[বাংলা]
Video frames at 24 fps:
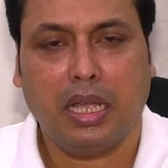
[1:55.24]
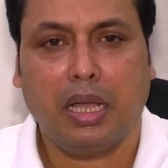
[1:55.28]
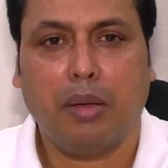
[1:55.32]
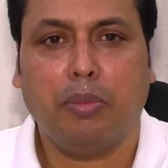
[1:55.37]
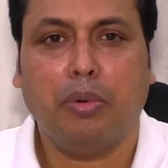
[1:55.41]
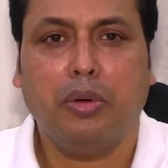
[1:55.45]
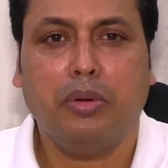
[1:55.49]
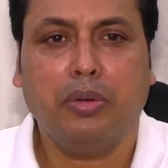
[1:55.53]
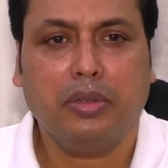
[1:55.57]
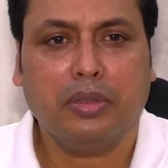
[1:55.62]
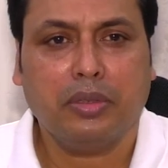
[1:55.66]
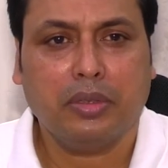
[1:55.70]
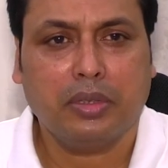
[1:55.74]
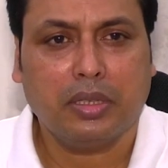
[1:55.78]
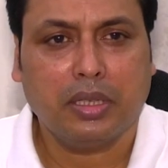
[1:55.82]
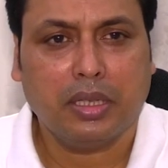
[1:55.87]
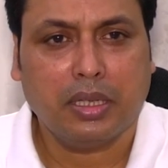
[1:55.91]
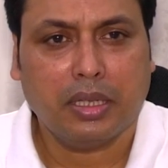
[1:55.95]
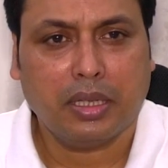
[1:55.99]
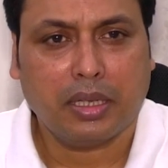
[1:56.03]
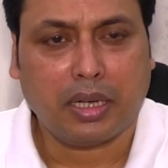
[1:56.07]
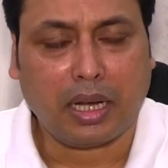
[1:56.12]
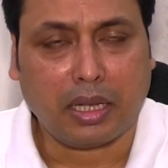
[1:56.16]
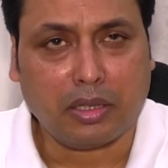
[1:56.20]
এবং
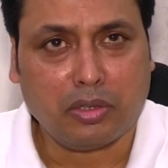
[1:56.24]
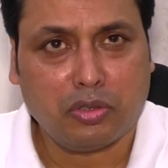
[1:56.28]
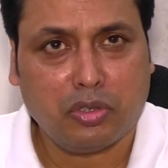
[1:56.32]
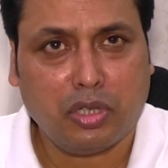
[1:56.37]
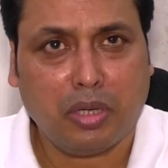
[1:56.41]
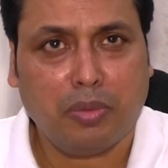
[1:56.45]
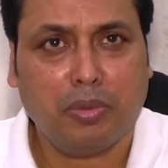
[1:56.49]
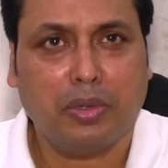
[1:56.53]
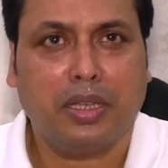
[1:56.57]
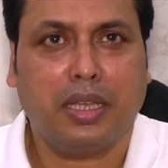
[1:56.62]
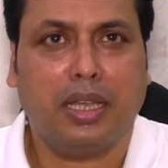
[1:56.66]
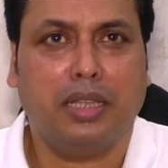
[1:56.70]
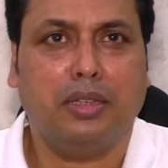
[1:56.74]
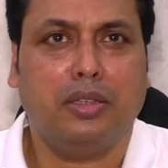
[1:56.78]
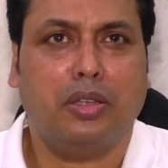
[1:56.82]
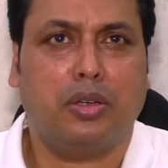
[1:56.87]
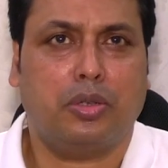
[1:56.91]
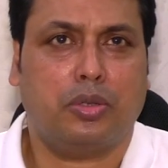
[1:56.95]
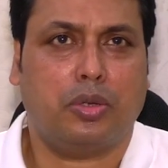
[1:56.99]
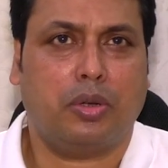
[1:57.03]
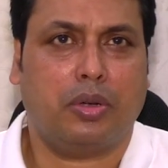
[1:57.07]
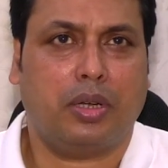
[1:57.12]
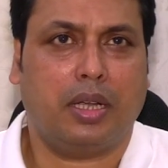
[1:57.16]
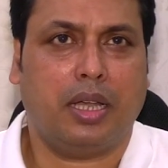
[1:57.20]
রাজ্য এবং কেন্দ্র
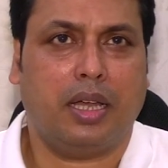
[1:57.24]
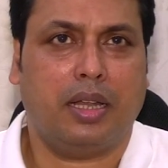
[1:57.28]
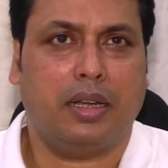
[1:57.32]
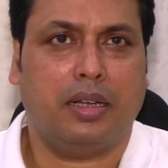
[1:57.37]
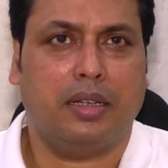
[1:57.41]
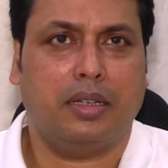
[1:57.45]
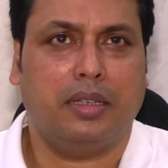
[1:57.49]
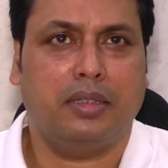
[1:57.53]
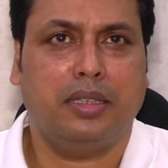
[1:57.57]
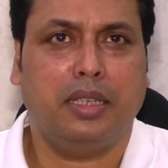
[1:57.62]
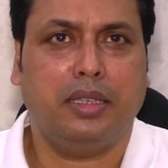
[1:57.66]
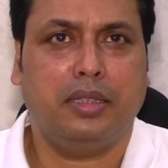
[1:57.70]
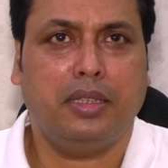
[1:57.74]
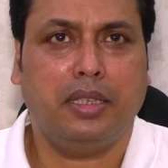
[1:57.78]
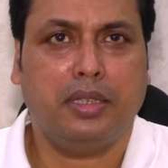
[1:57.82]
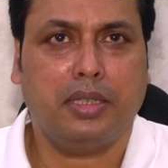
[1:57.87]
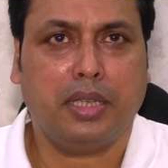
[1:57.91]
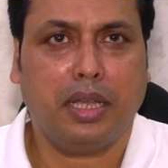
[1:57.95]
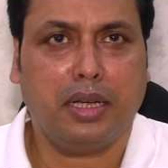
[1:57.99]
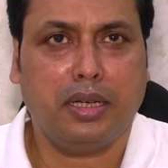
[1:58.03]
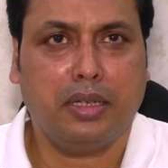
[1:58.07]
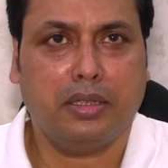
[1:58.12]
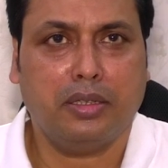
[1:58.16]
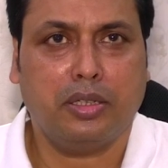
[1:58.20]
সরকার যে
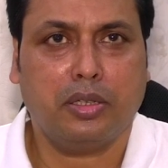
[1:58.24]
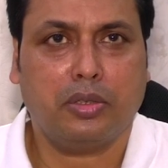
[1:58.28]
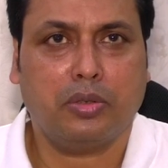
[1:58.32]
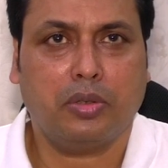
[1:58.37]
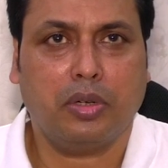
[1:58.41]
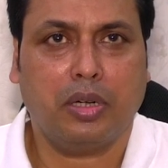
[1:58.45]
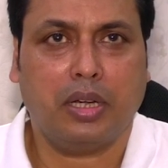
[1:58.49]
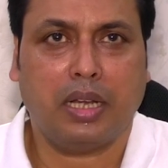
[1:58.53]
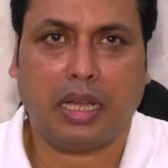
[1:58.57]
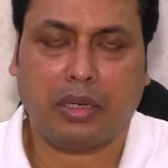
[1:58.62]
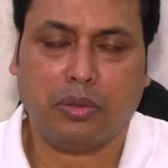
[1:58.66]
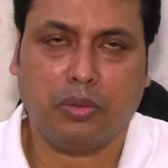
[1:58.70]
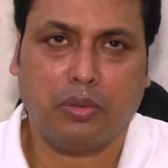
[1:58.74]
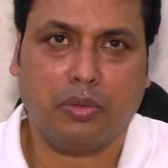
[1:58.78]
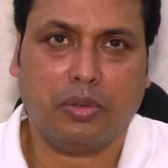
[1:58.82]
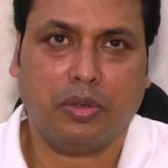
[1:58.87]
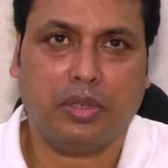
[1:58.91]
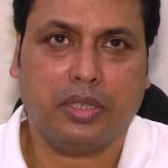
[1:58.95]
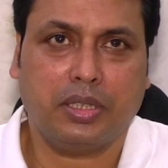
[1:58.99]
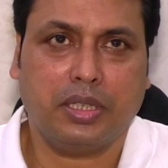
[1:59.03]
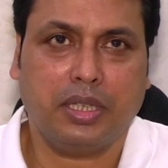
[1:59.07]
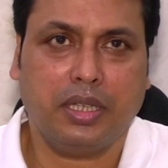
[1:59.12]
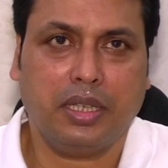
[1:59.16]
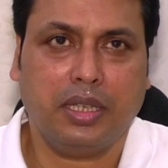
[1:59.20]
দিশা নির্দেশগুলো লাগু
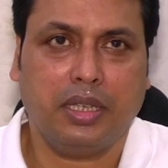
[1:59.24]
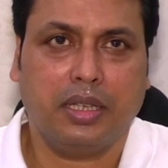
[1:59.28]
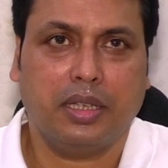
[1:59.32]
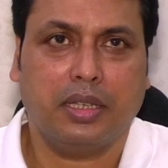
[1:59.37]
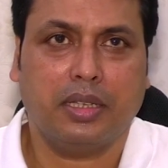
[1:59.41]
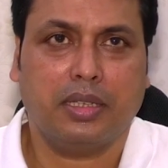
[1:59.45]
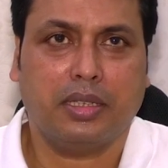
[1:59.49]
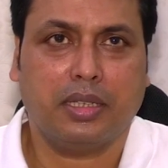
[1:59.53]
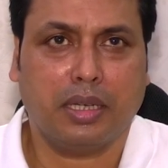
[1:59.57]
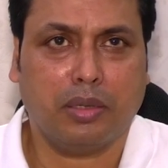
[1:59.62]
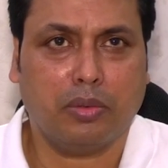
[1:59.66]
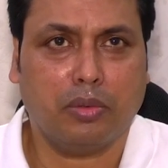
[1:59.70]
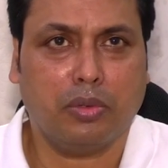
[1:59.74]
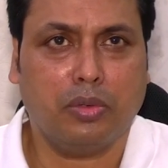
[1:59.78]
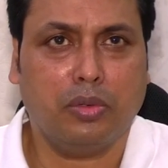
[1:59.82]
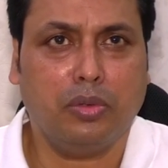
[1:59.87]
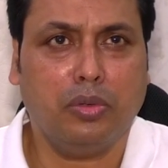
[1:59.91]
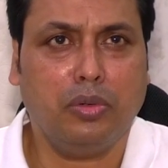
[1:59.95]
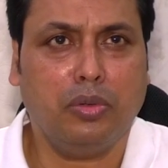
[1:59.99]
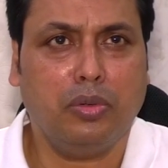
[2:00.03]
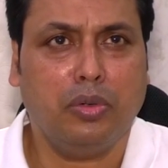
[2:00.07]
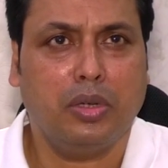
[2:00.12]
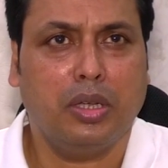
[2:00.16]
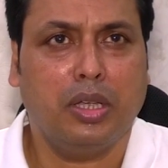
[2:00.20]
করেছে সেগুলো
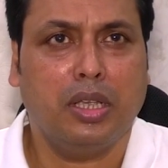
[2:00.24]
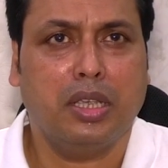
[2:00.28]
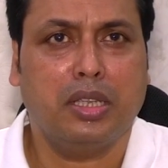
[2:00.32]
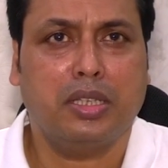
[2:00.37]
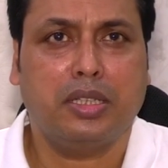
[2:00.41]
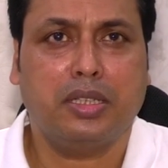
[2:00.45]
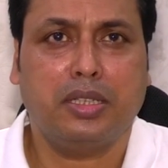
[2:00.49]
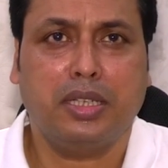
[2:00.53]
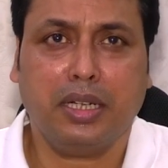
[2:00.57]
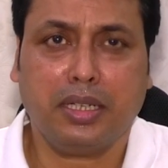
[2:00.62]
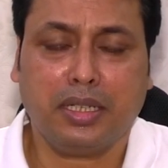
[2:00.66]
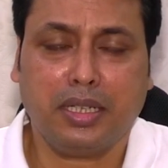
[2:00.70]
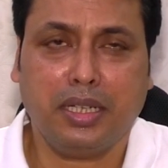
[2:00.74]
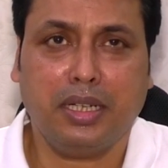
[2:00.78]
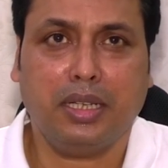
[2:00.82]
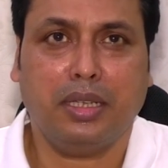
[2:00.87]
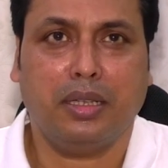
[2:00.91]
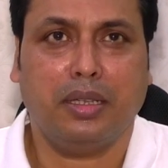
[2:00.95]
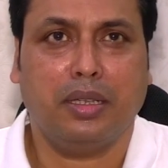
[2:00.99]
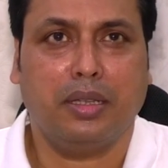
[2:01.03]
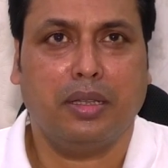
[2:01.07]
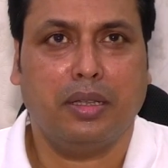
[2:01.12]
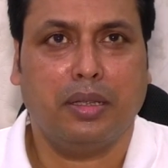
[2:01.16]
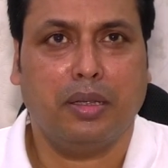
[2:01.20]
স্ট্রিক্টলি
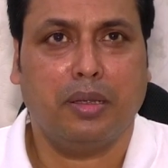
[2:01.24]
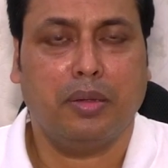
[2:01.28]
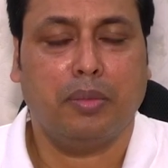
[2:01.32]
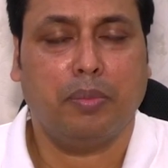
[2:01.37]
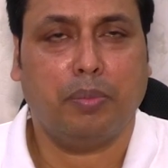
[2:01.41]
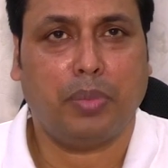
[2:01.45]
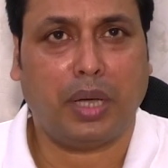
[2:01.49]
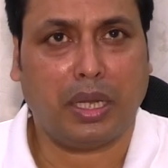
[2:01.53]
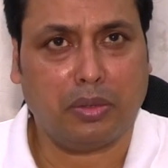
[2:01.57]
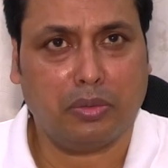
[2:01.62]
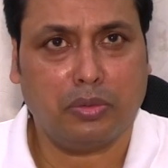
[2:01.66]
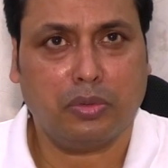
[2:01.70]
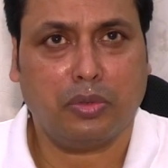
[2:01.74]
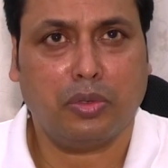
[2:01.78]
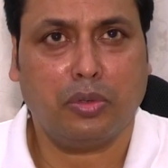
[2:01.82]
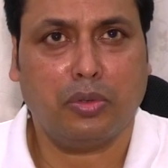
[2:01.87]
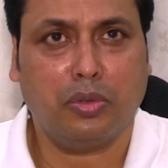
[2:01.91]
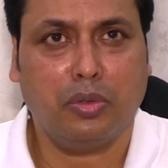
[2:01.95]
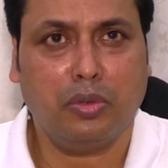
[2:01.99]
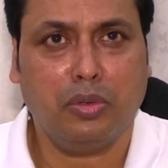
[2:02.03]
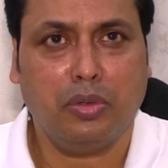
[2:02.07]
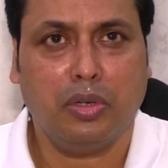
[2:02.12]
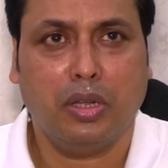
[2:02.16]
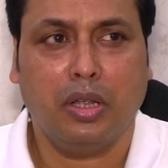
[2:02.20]
পালন
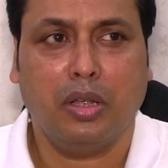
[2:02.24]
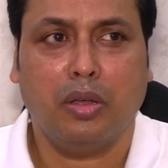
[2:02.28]
করুন